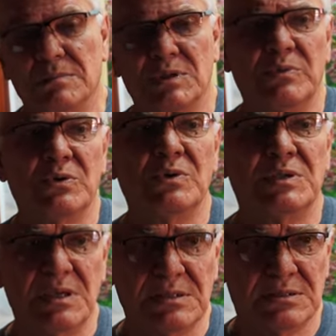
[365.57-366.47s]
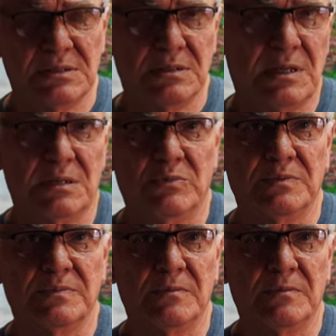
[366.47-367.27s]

nie było nic darmo.